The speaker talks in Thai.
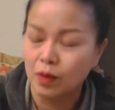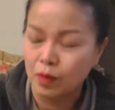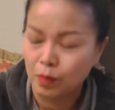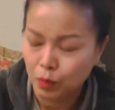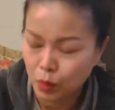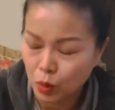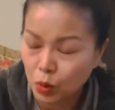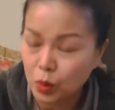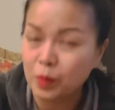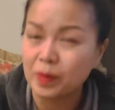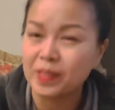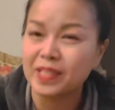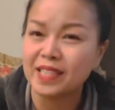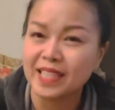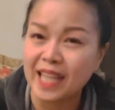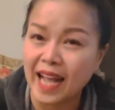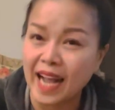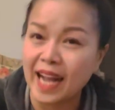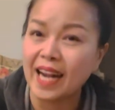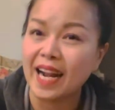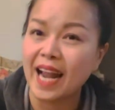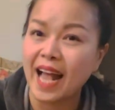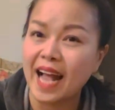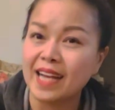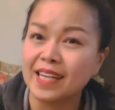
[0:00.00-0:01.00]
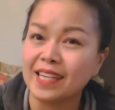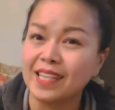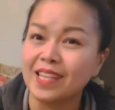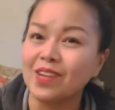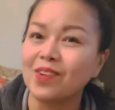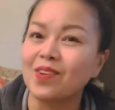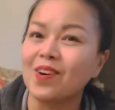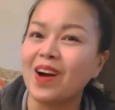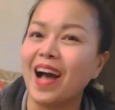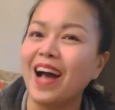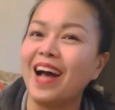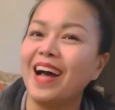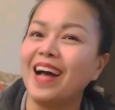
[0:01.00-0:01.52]
พูดภาษากลางดีก
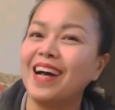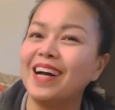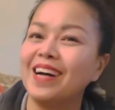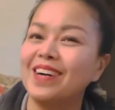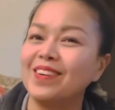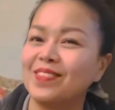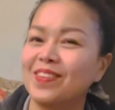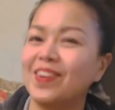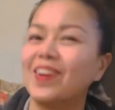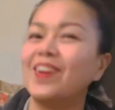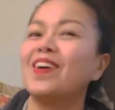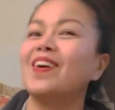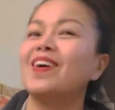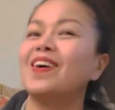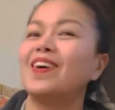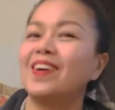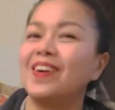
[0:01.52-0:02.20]
ว่า เพราะ